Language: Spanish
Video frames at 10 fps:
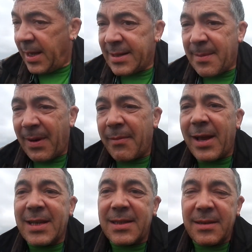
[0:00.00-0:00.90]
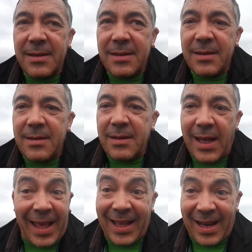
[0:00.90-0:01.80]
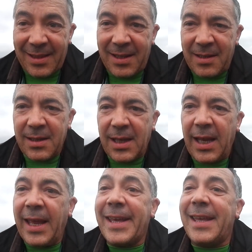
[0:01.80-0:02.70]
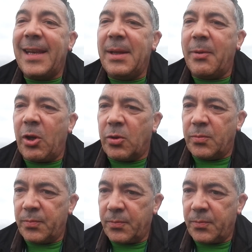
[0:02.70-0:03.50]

Esa palabra es, en grande, equilibrio.